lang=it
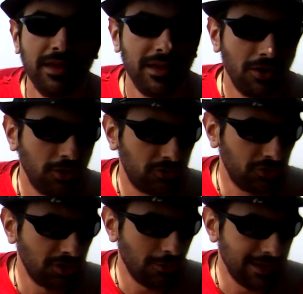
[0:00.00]
ho
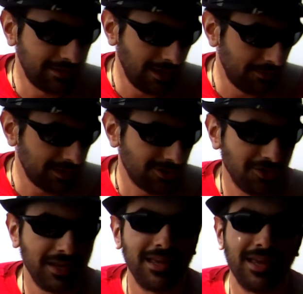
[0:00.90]
tutte quante le
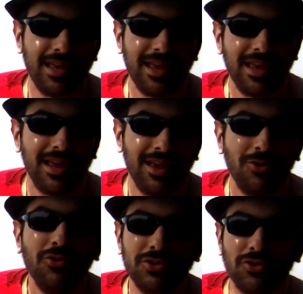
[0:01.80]
persone che,
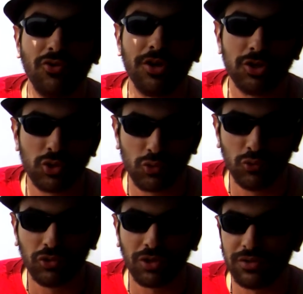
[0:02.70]
con cui sono
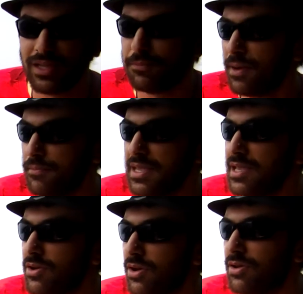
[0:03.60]
cresciuto da
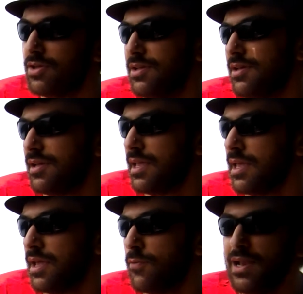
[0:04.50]
bambino
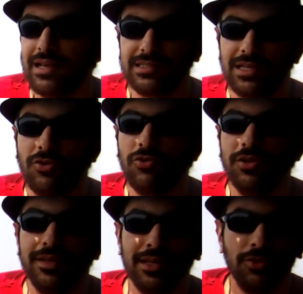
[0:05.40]
e quelle che stanno
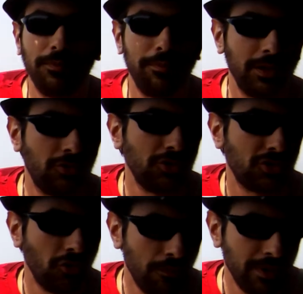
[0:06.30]
condividendo il
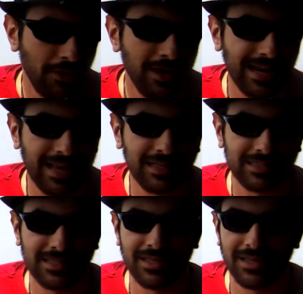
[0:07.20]
percorso con me. Ho i
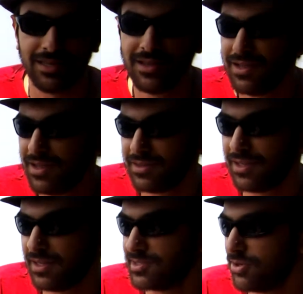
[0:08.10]
ragazzi
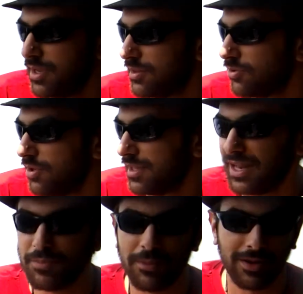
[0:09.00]
dell'azione cattolica
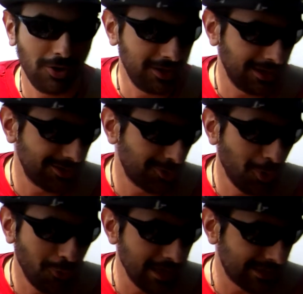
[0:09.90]
della mia parrocchia che
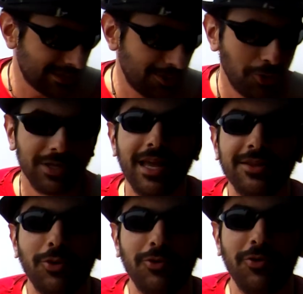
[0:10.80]
sono qui e stanno
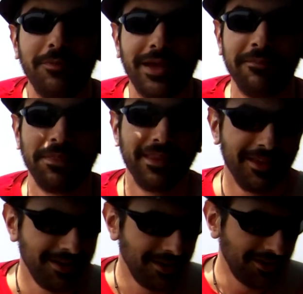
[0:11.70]
ridendo come,
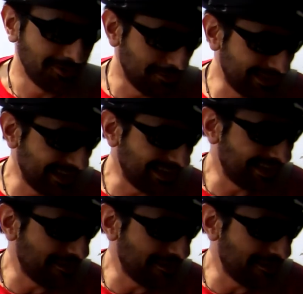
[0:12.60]
come dei, dei